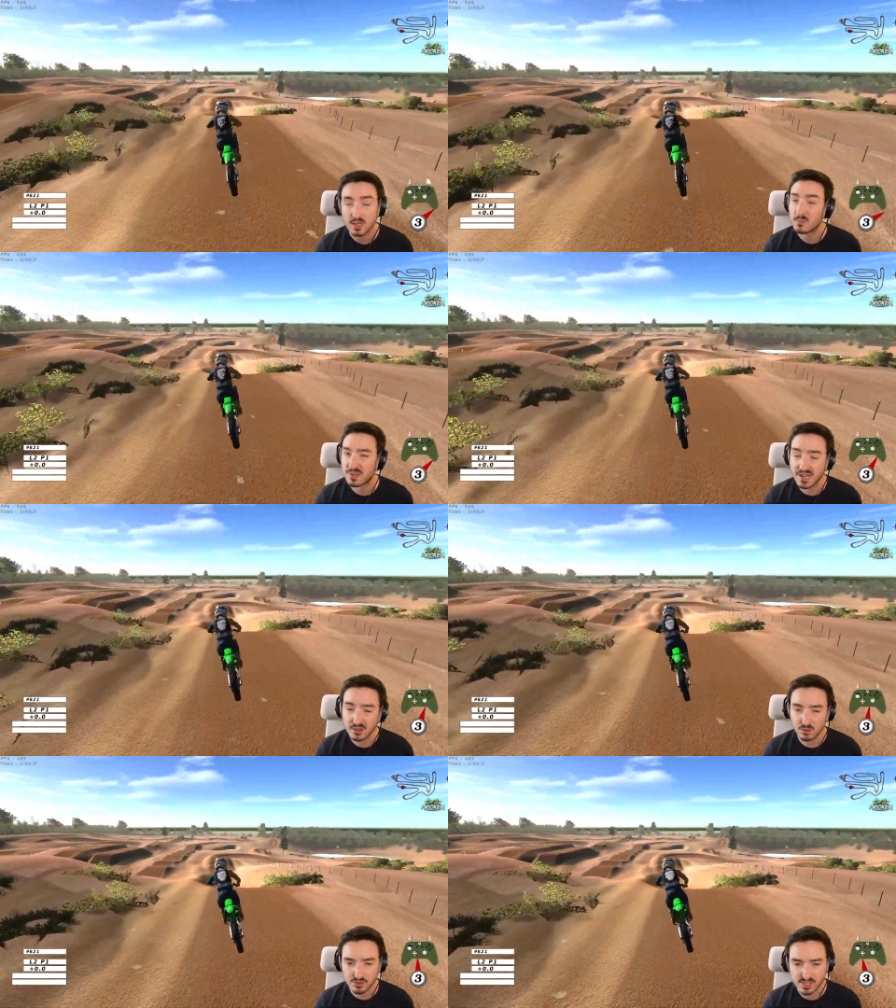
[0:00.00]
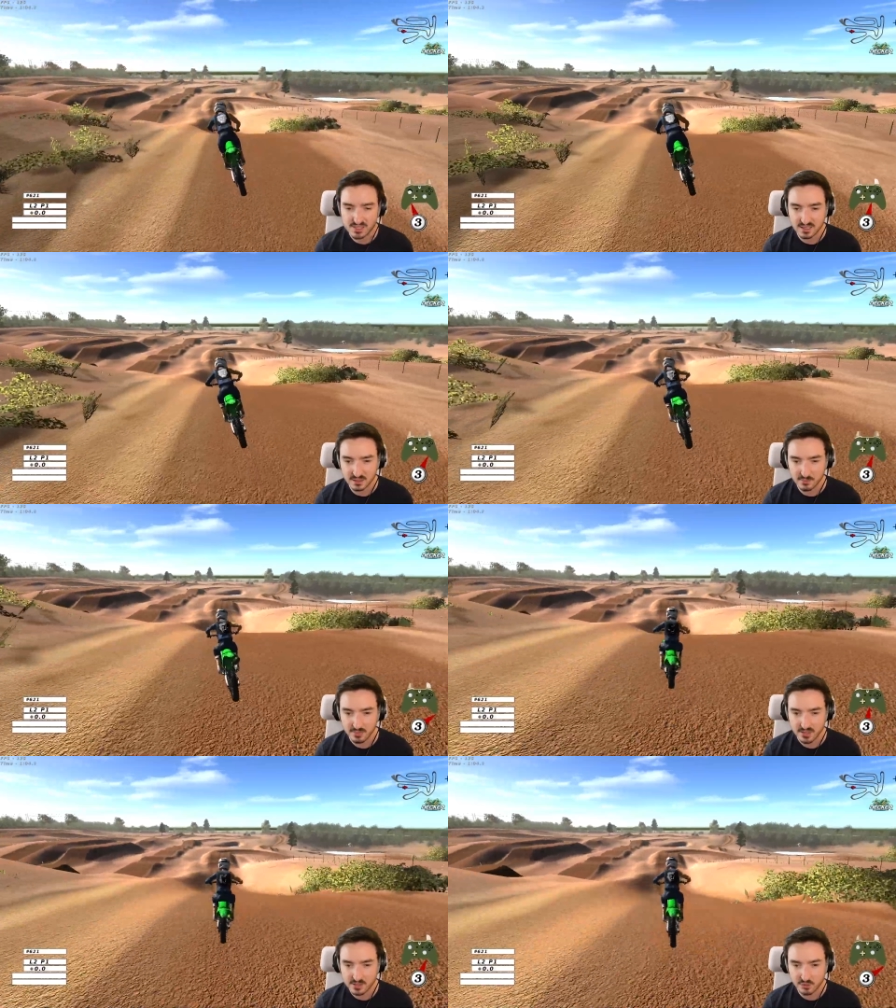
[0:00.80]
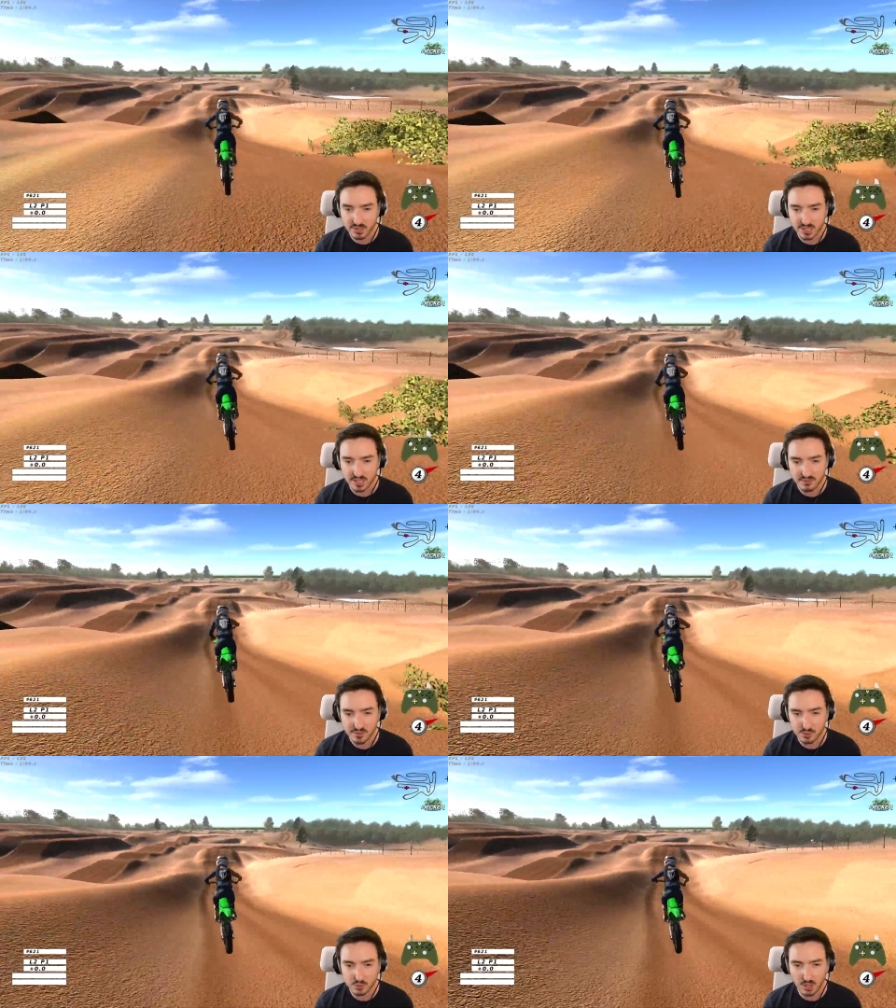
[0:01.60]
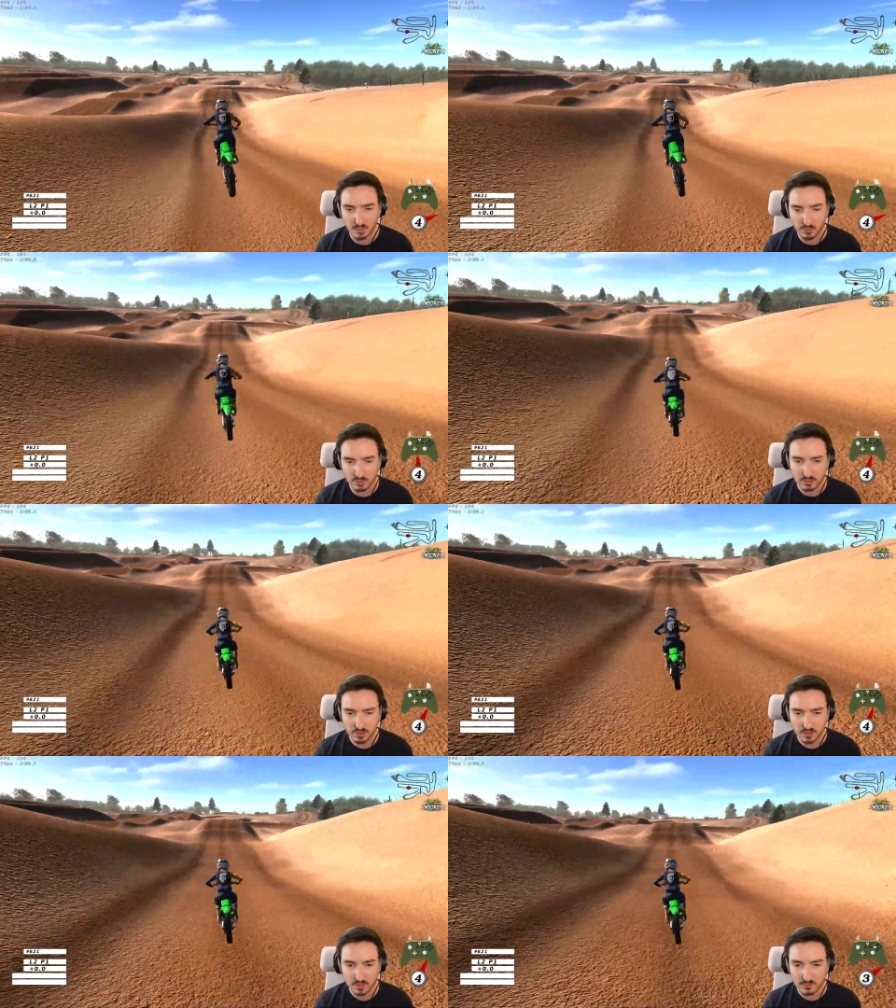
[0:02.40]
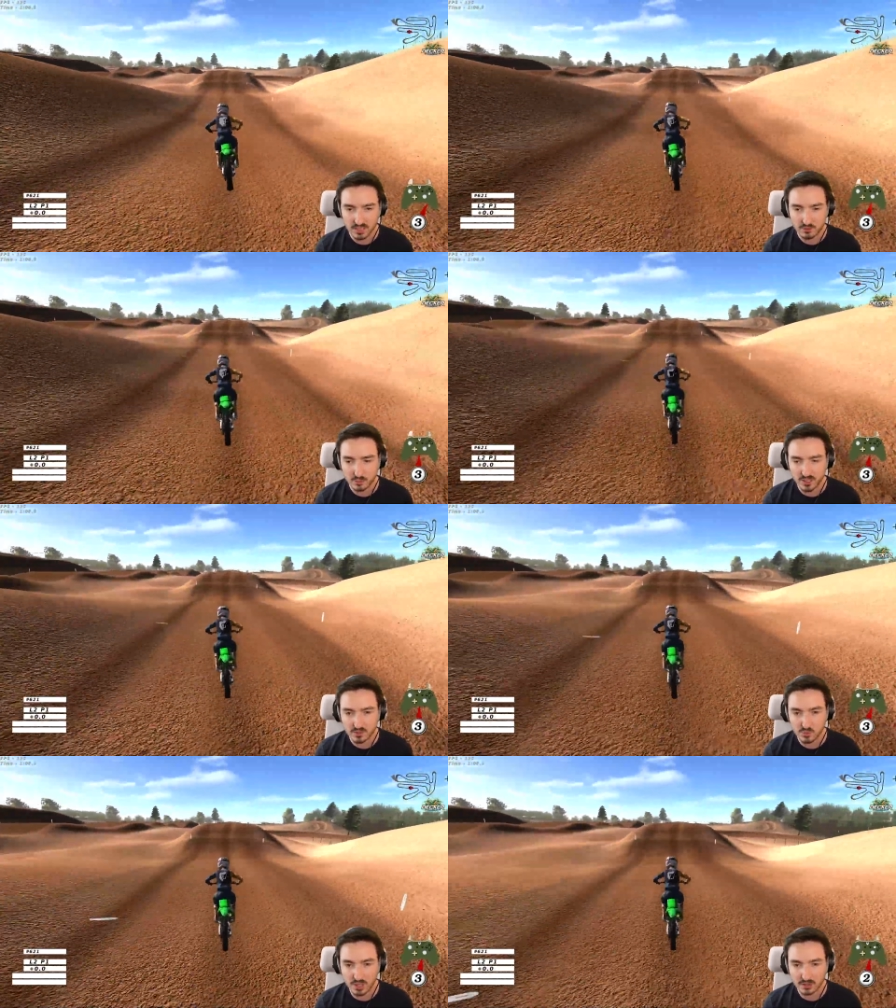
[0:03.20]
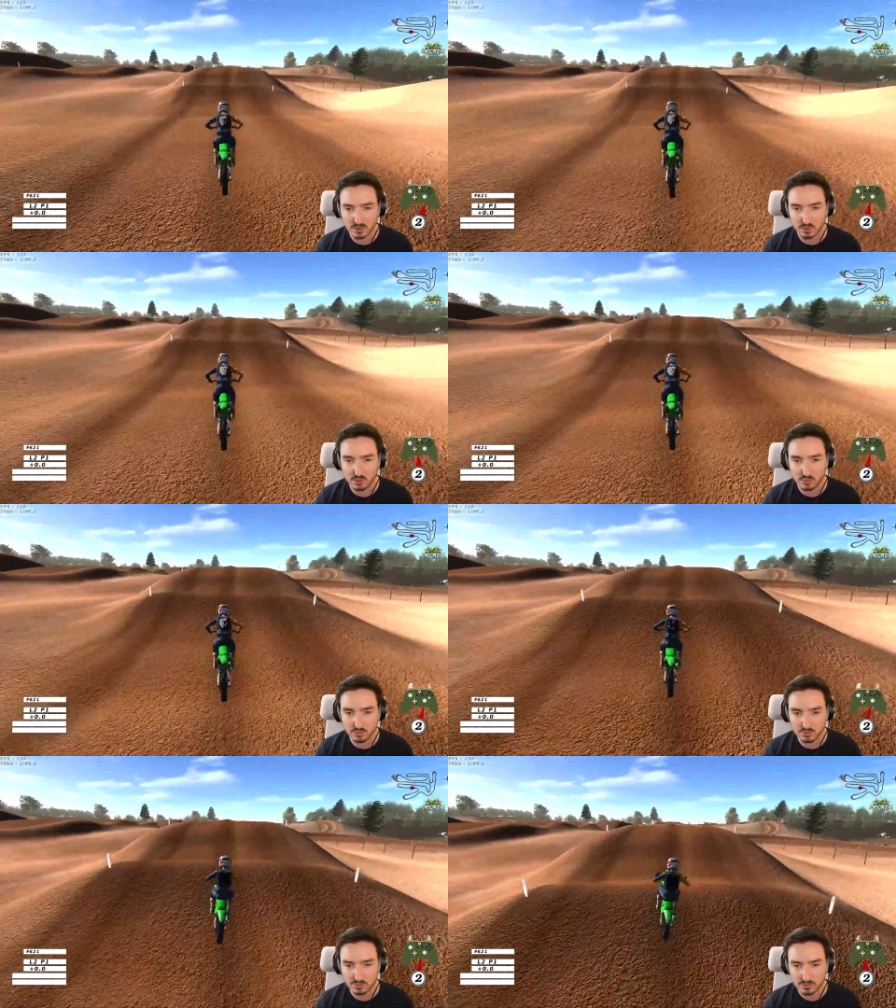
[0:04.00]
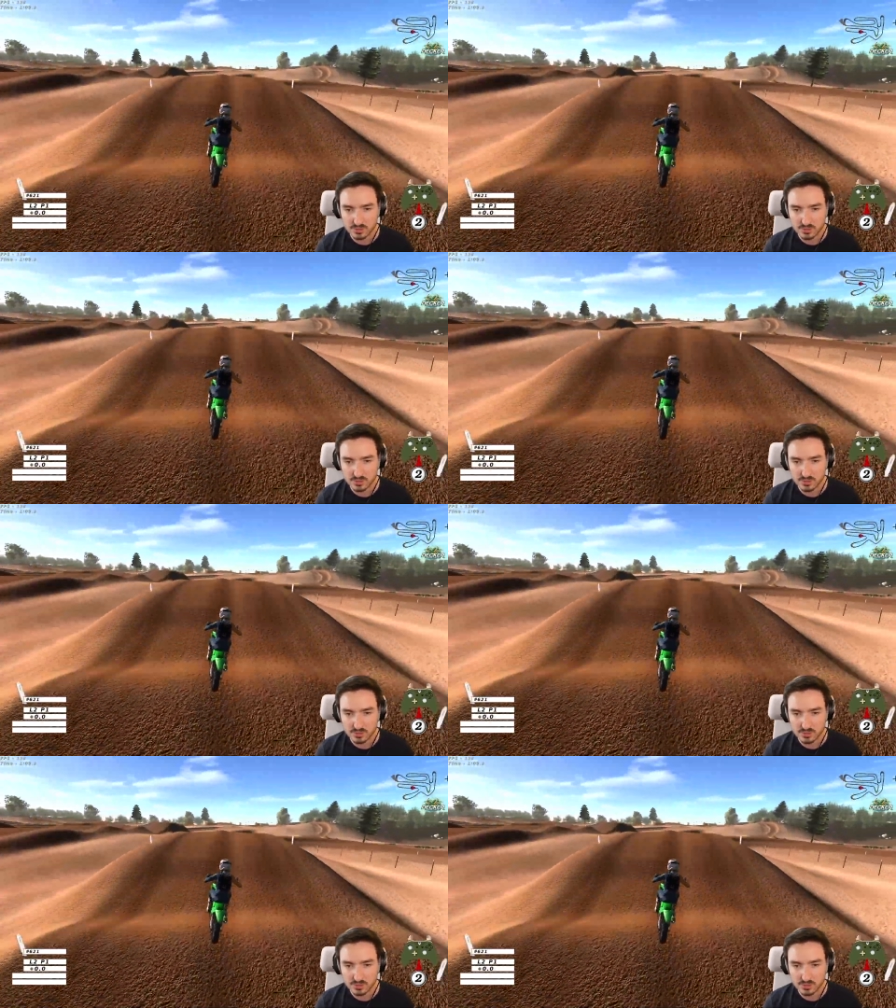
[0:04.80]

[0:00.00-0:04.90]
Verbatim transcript: Mais là non, dans cette série, si j'ai envie que la vidéo dure un peu, bah il faut pas que je me rate trop non plus.